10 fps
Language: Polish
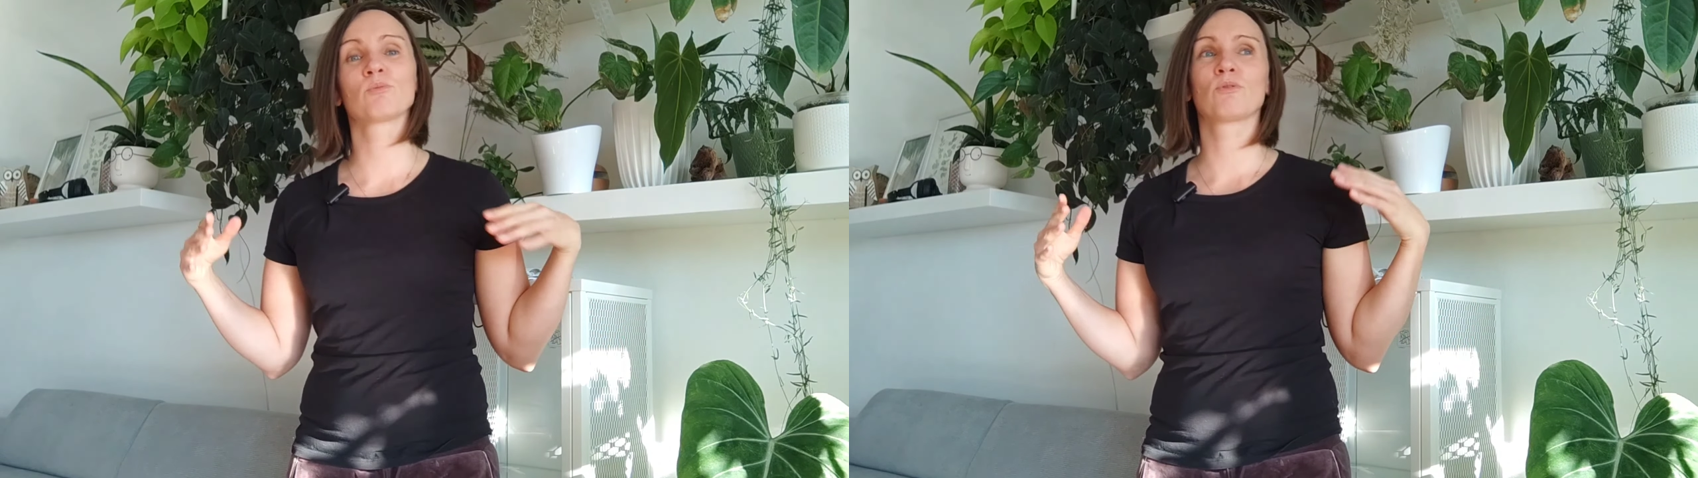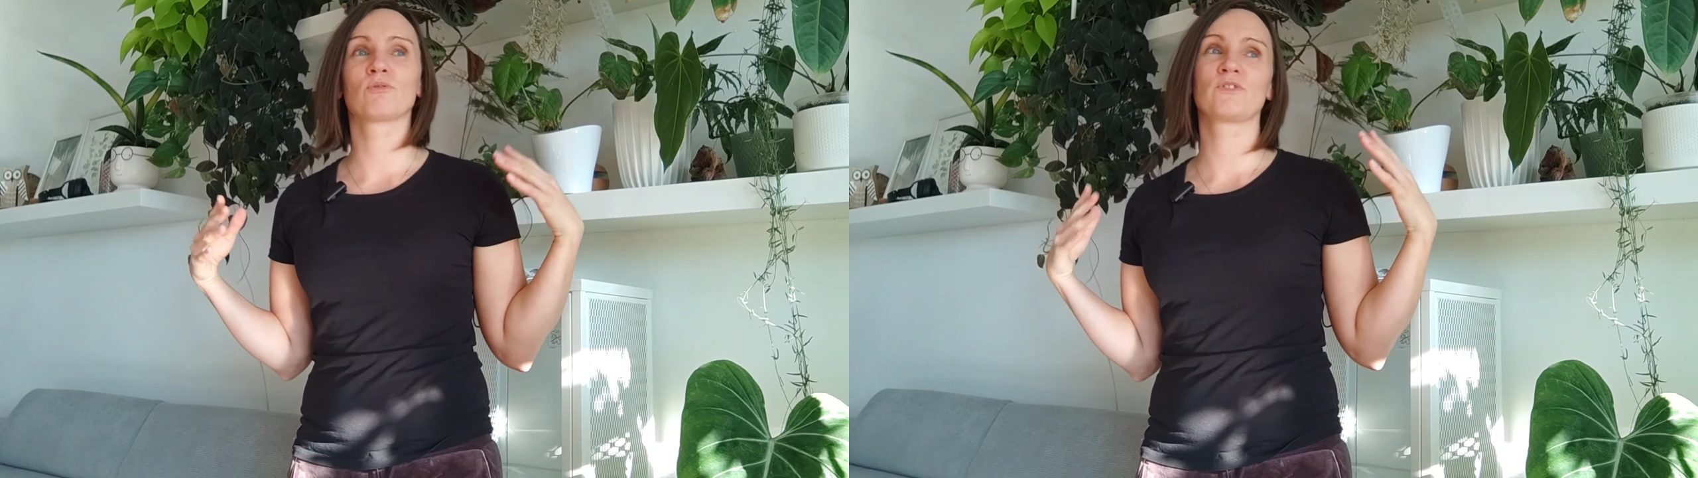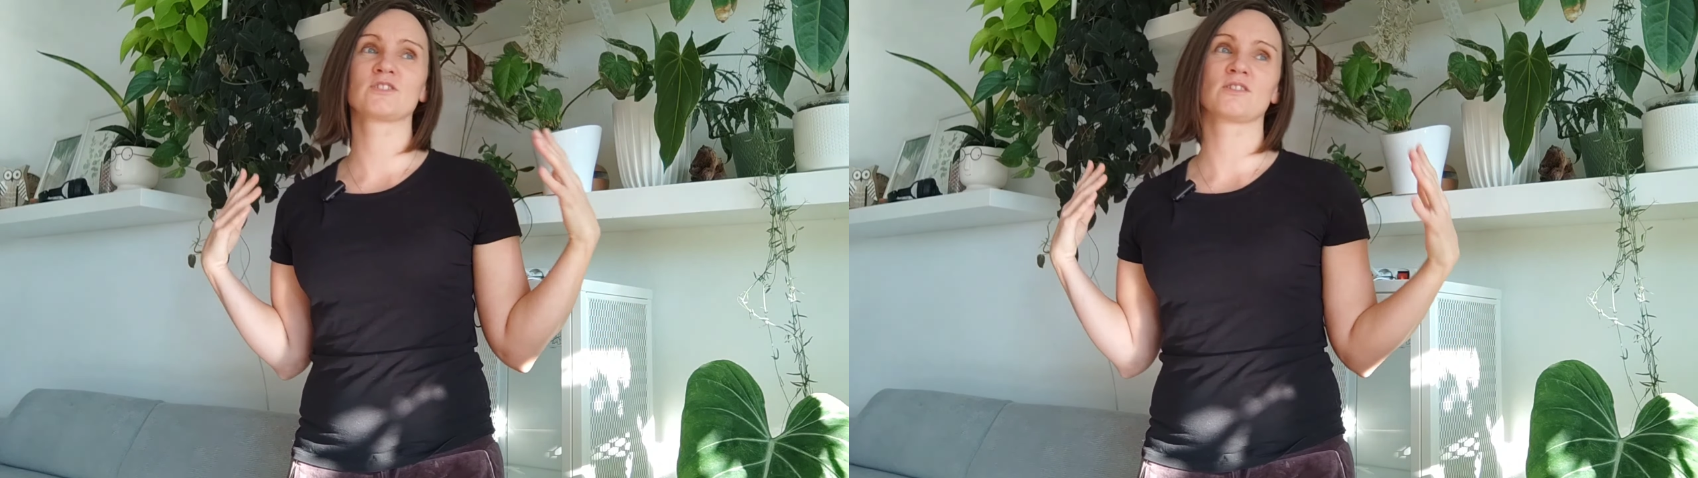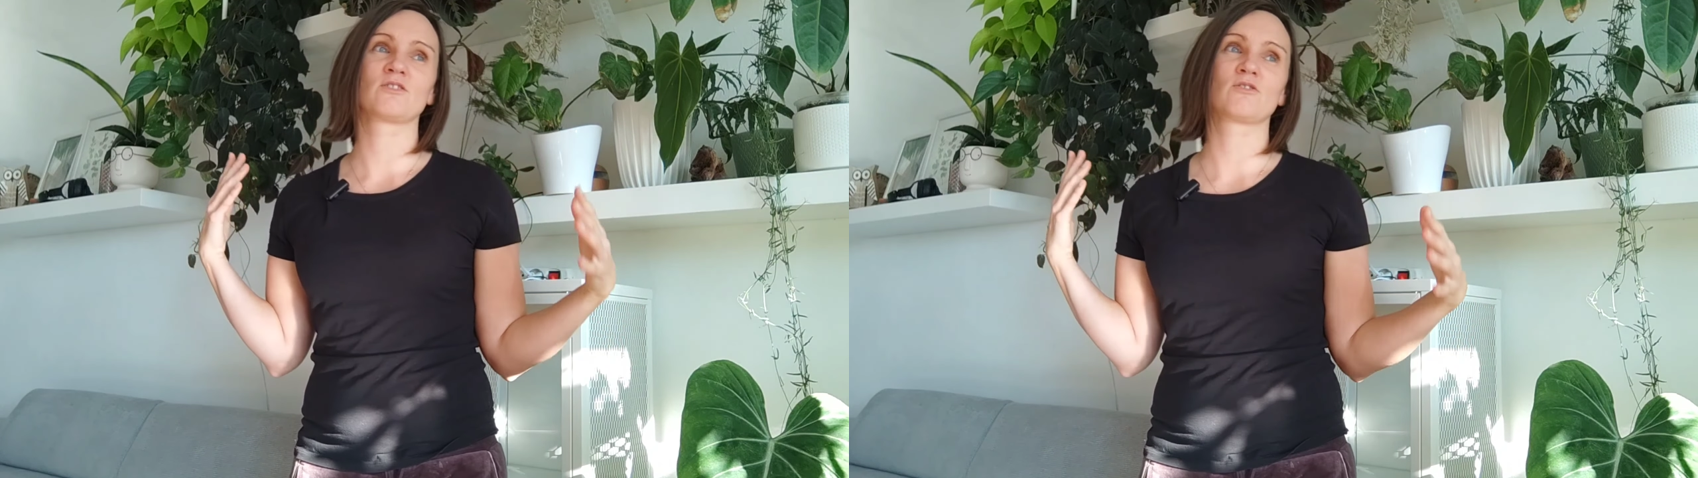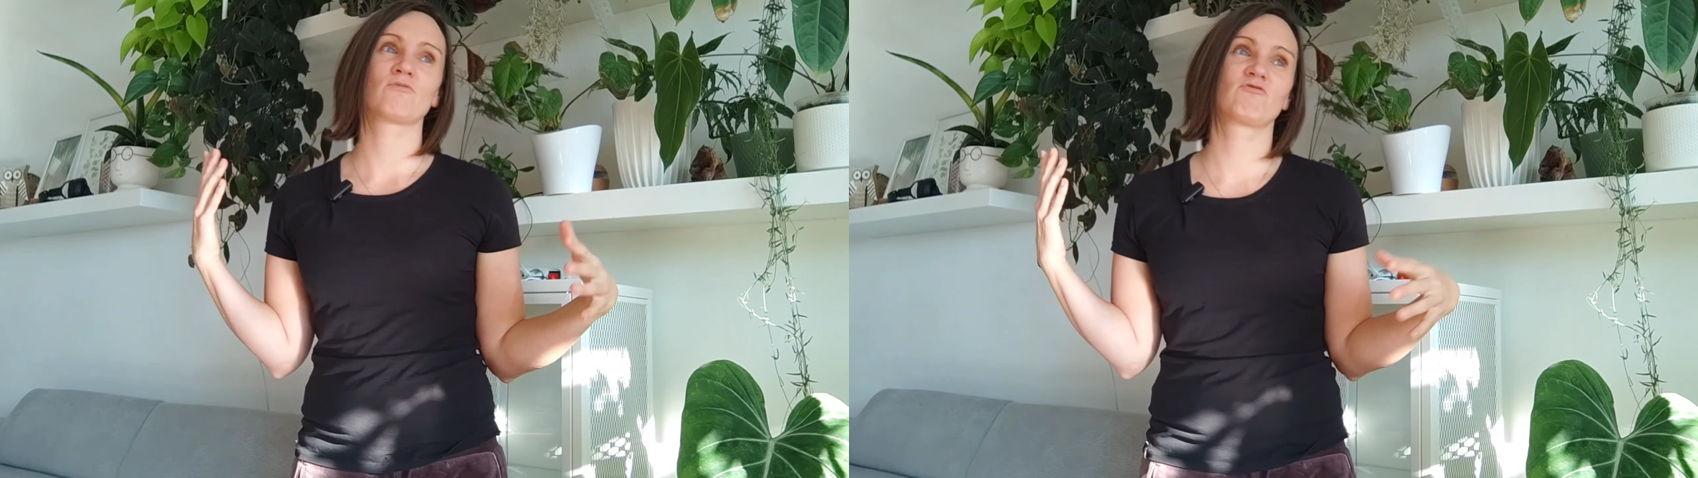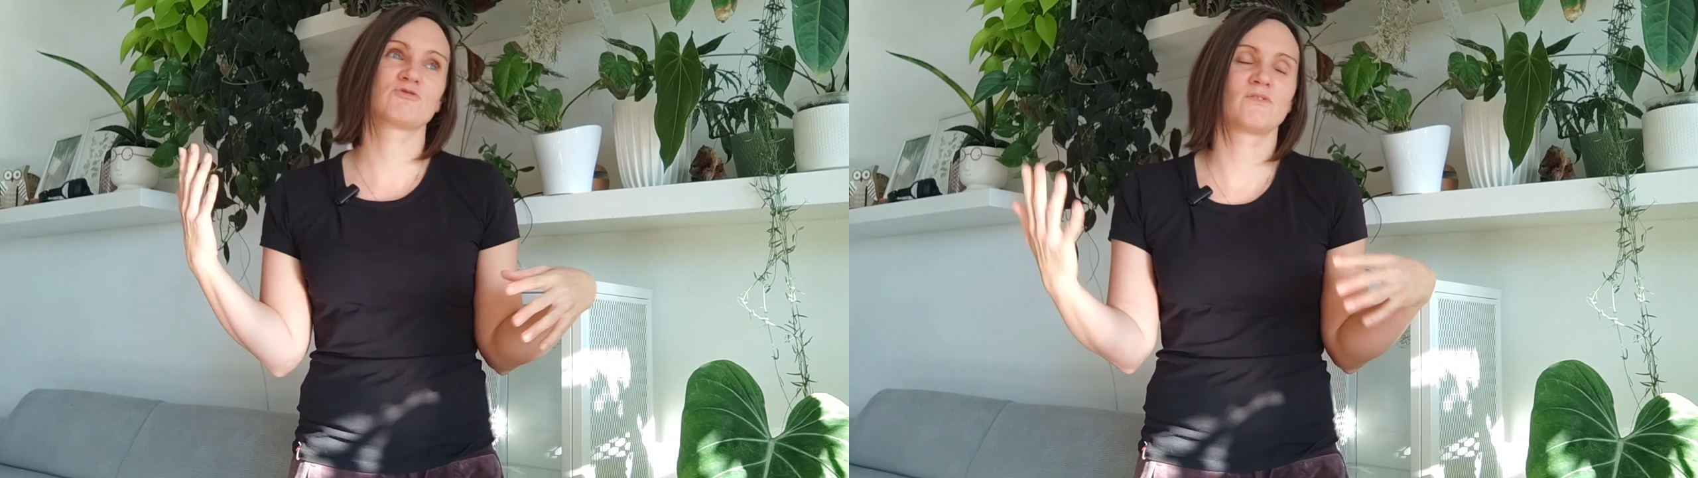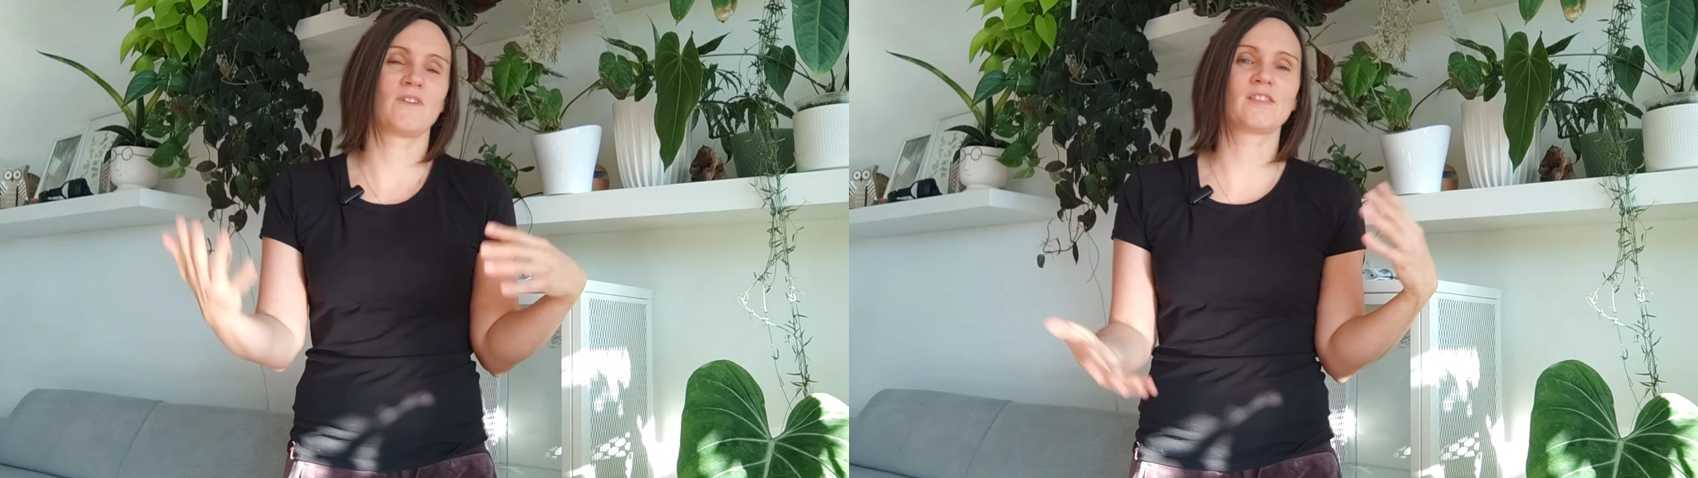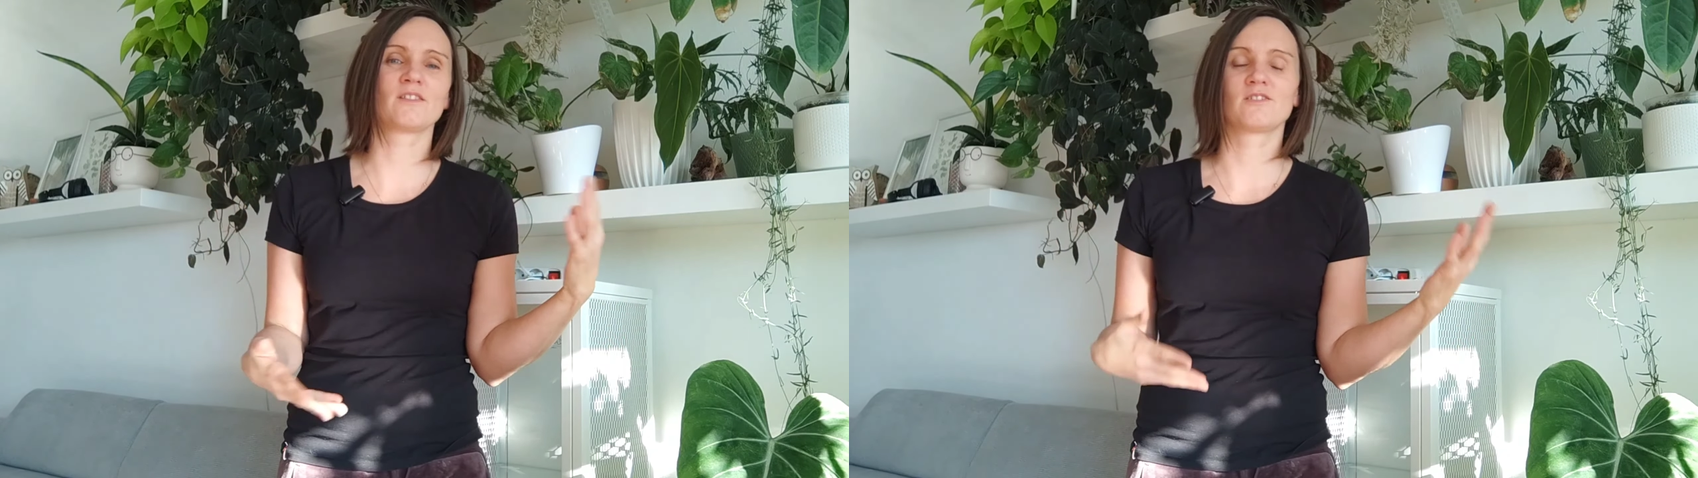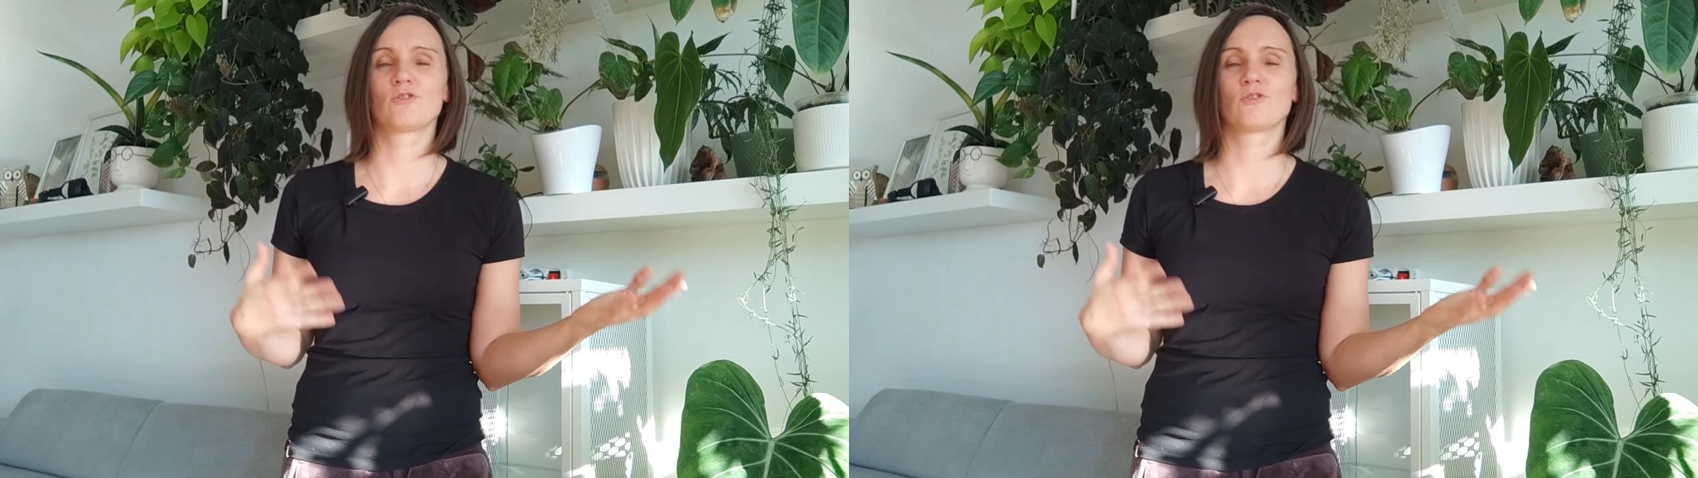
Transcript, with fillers: bo wiedza nieużywana,